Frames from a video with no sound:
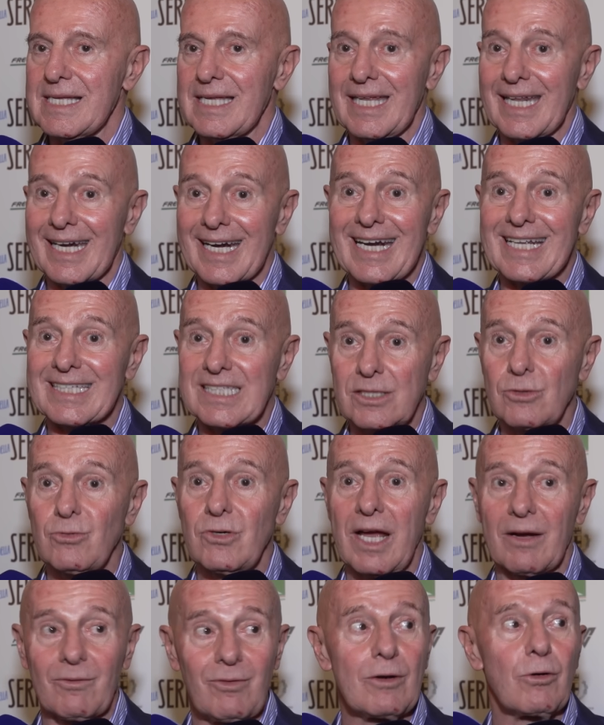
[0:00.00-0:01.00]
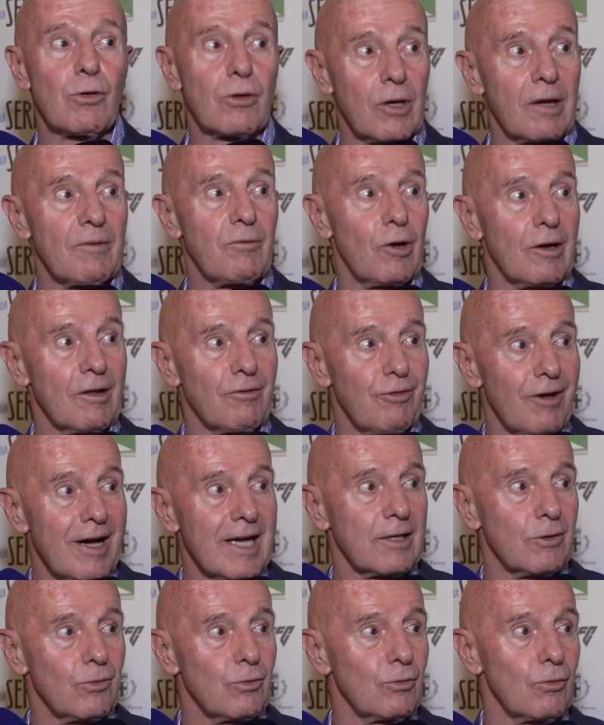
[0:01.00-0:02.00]
in relazione a quello che vuole
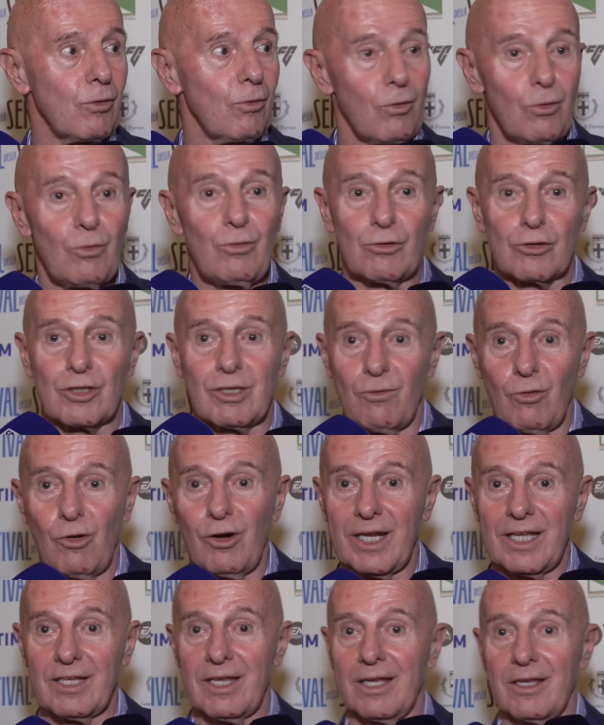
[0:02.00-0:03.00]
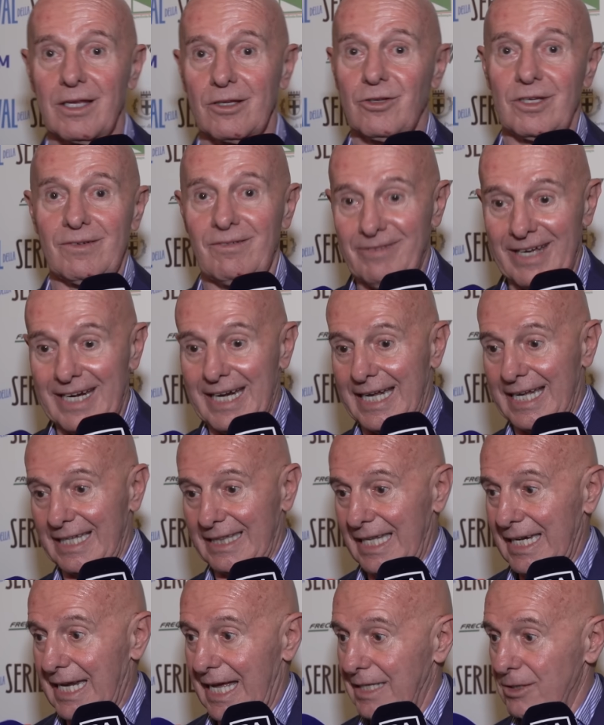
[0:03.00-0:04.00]
fare uno. Uno se vuole fare
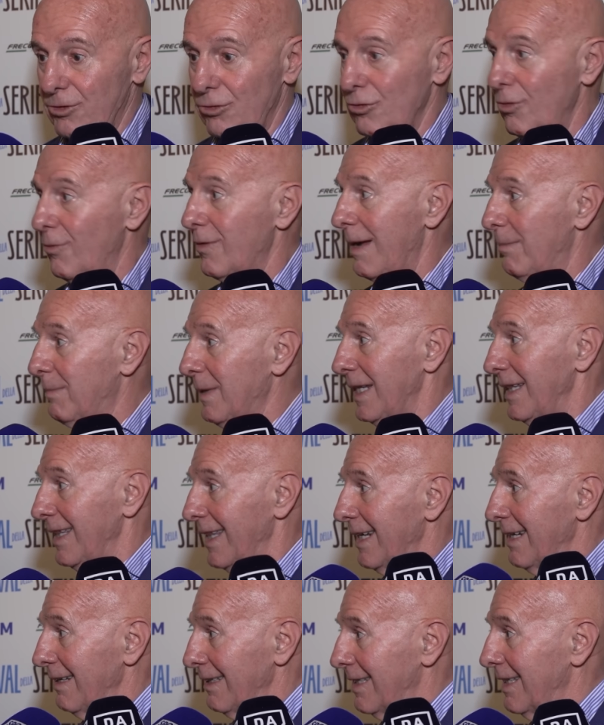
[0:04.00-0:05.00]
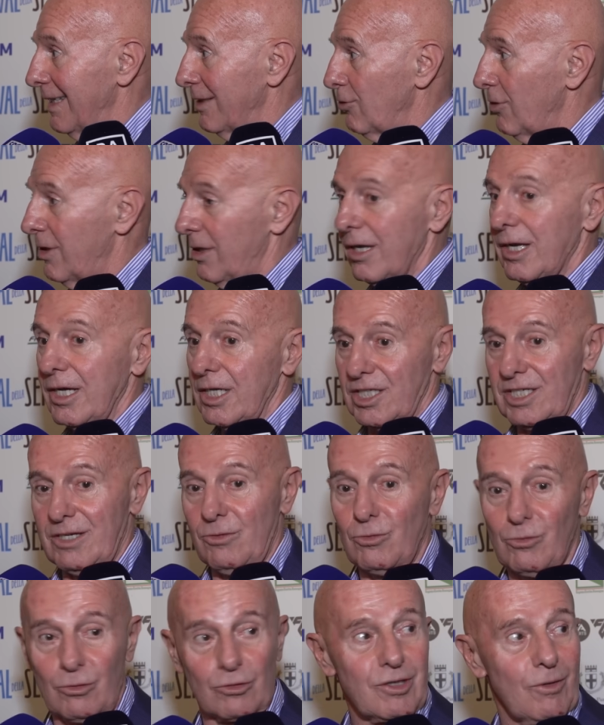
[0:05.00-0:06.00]
catenaccio dovrà prendere dei giocatori, se
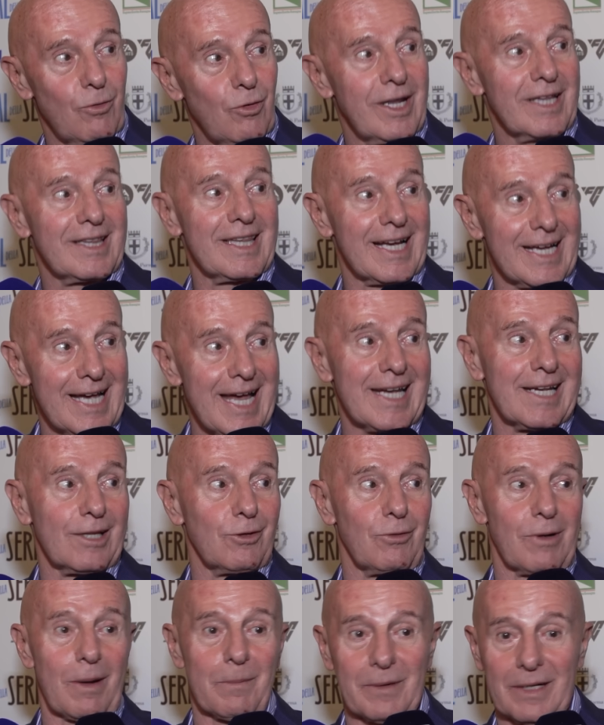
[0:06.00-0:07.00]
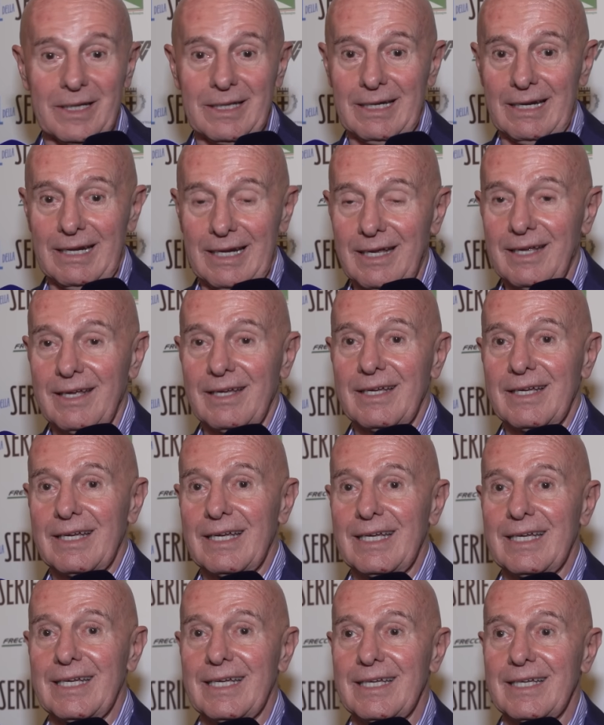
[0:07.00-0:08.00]
uno se vuole attaccare dovrà prendere...
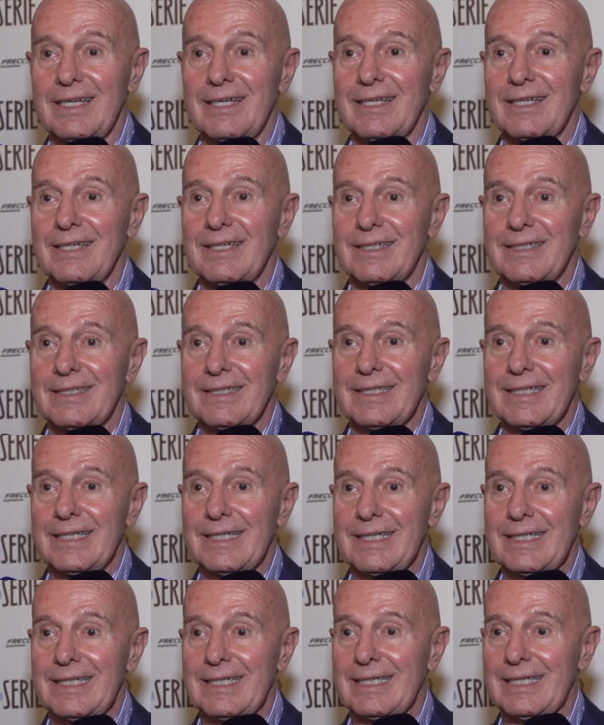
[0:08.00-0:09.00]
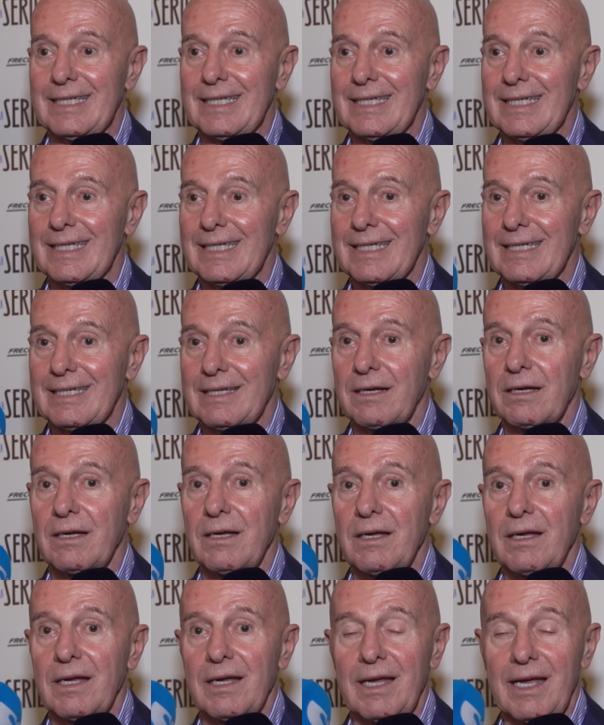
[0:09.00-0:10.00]
Eh, eh,
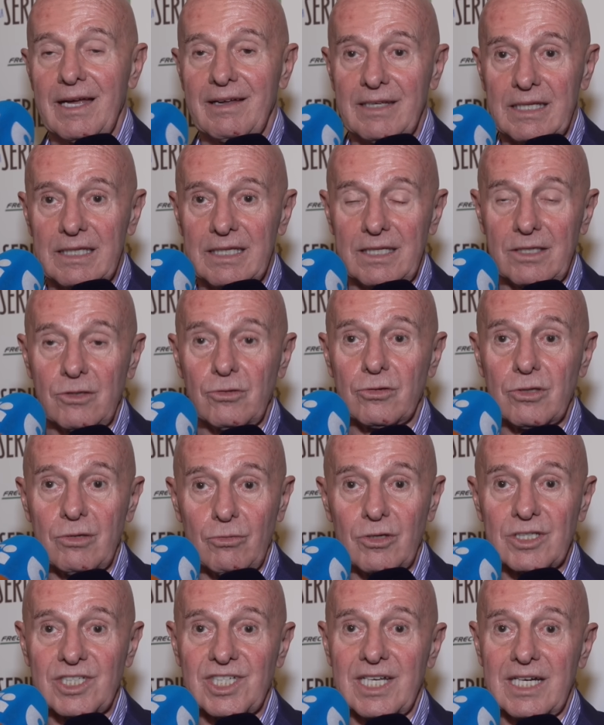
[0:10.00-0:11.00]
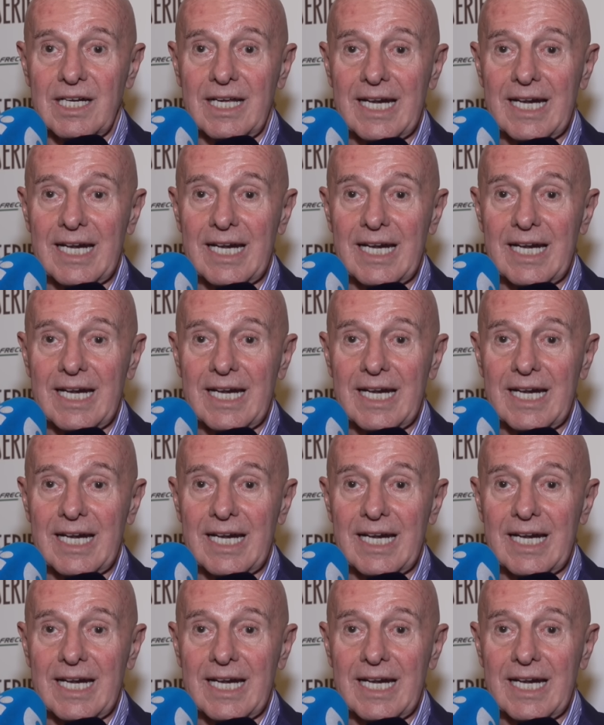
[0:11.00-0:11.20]
eh, io devo essere